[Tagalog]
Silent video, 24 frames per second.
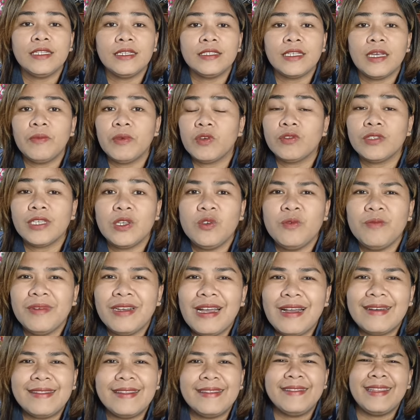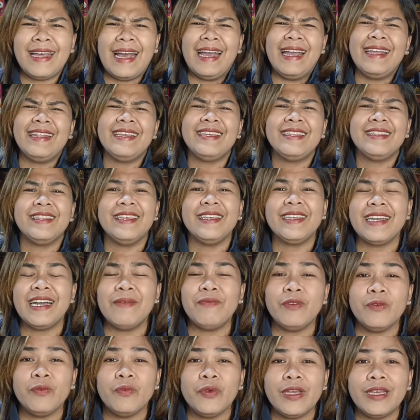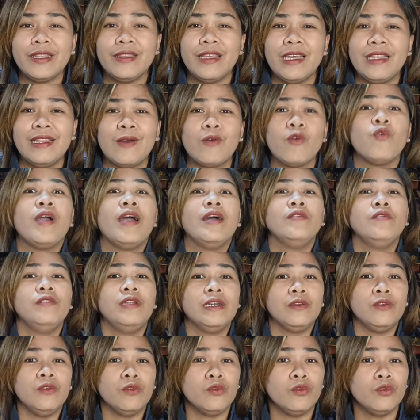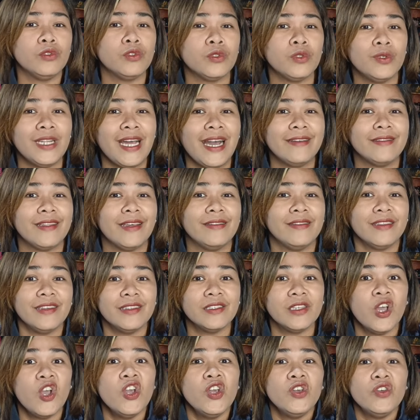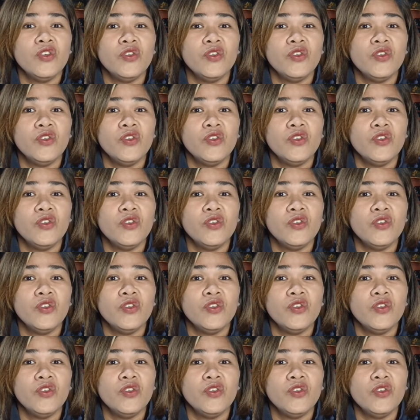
na sinasabi ko sa inyo mga katindahan, hindi nga po pwede na kung ano lang yung gusto natin is